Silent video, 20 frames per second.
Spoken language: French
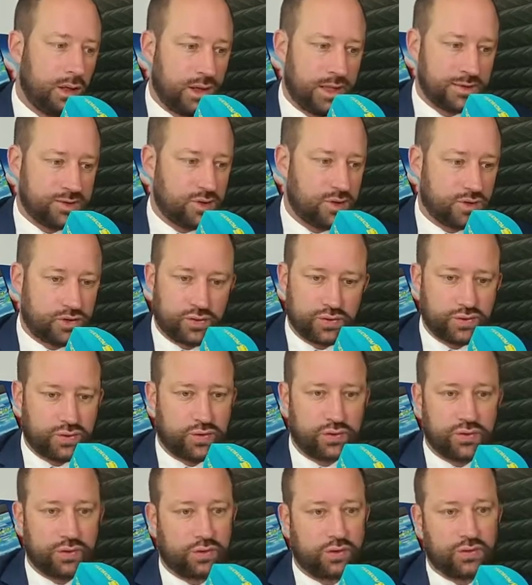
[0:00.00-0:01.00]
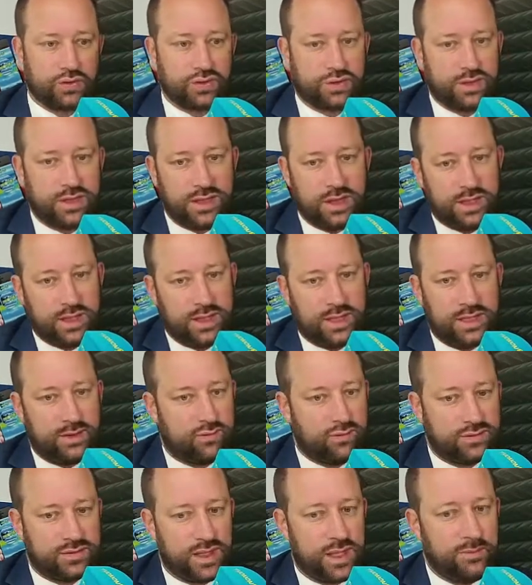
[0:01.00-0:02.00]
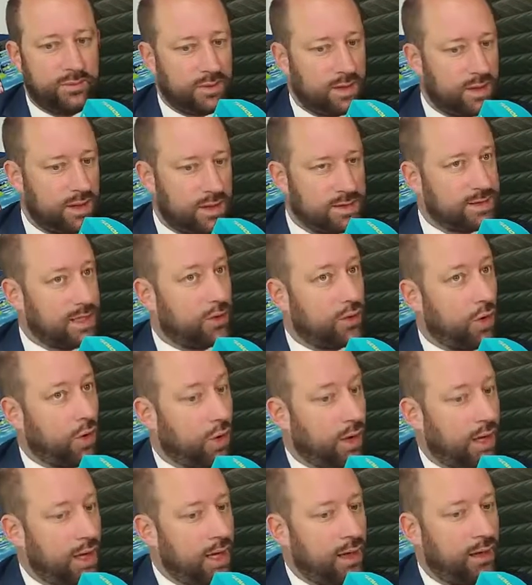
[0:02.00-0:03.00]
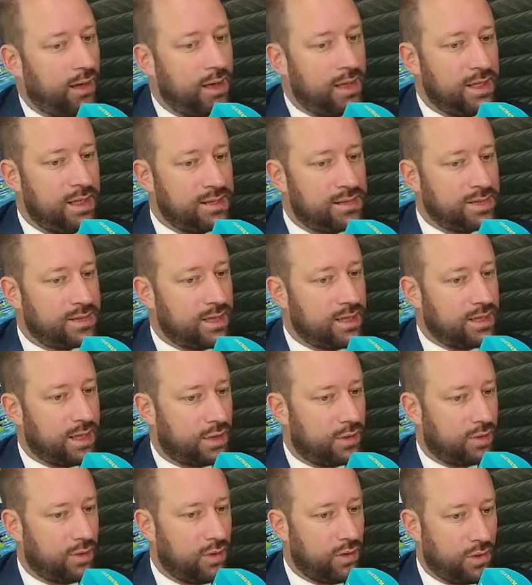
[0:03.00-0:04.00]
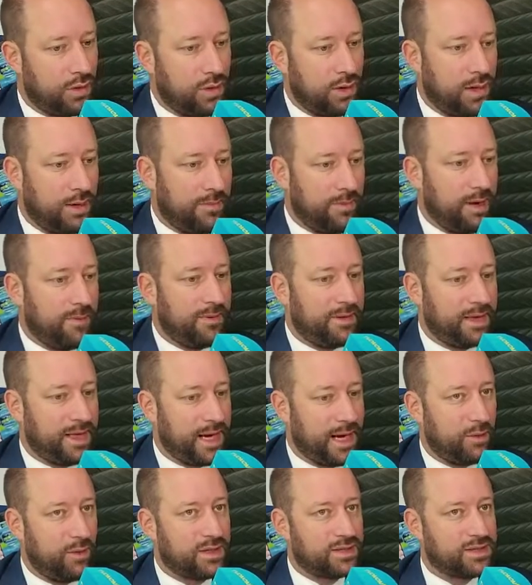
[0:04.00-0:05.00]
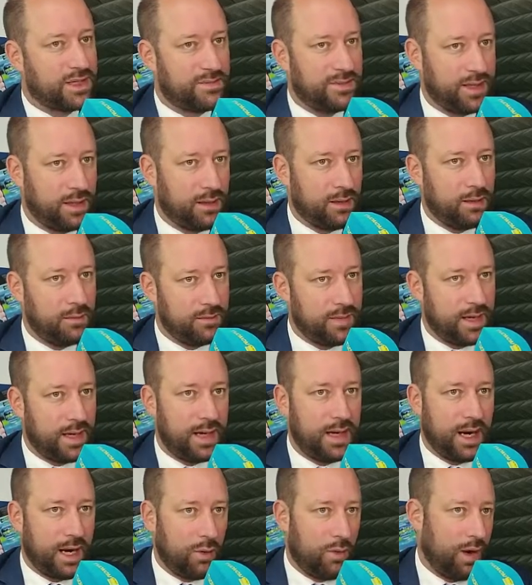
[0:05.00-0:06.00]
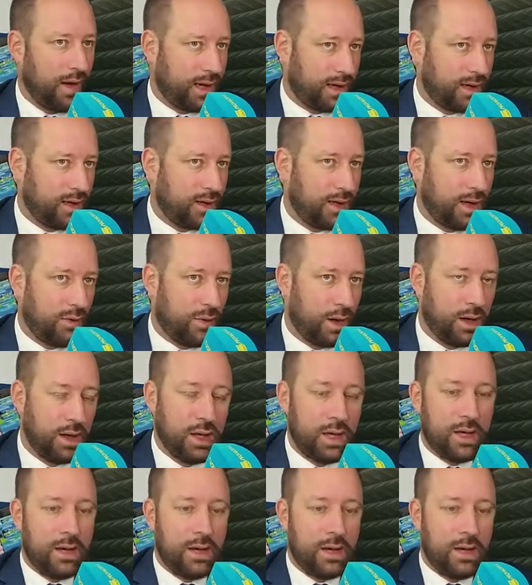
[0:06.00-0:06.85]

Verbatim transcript: La seule chose que, que je dis, et elle est toute simple, c'est le corollaire. C'est-à-dire que appliquer la loi, c'est bien, mais la loi est rien que la loi.